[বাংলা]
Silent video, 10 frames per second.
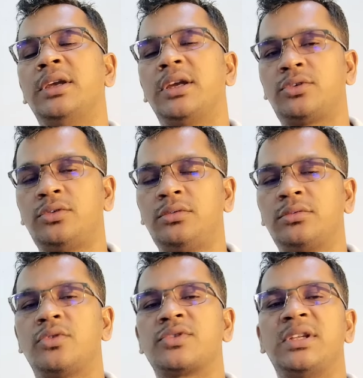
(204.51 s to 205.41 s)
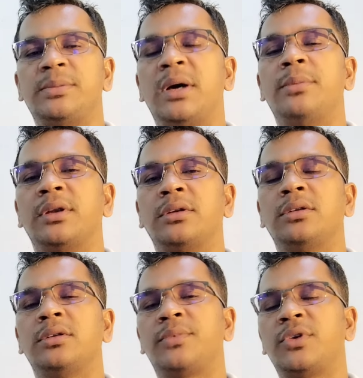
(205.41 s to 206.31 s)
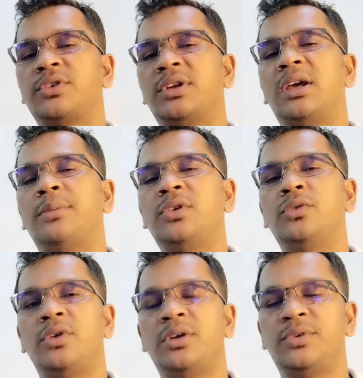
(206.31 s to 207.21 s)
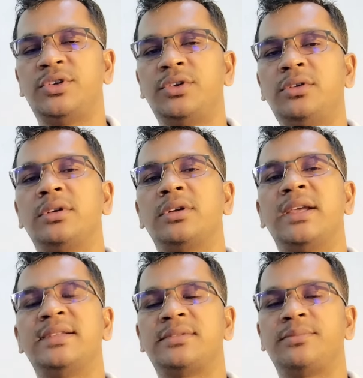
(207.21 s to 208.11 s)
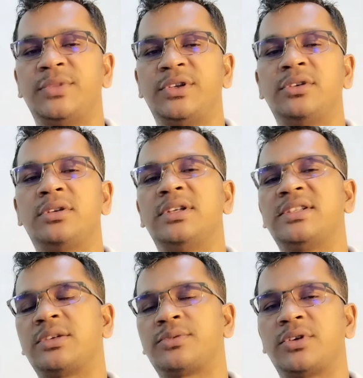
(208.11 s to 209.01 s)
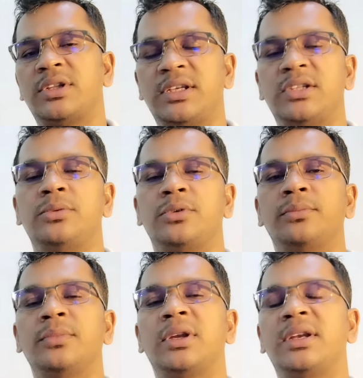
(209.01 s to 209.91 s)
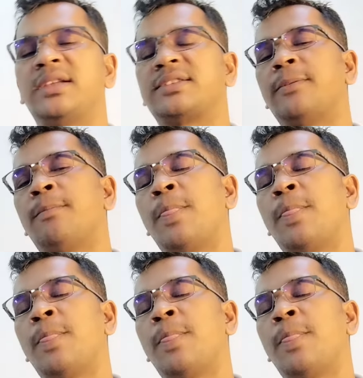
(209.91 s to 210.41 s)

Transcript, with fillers: একটু খোঁজ দিয়ে পাবেন প্রয়োজনে আমি ওই ভিডিও এই ভিডিওর ডিসক্রিপশনে দিয়ে দিব ঠিক আছে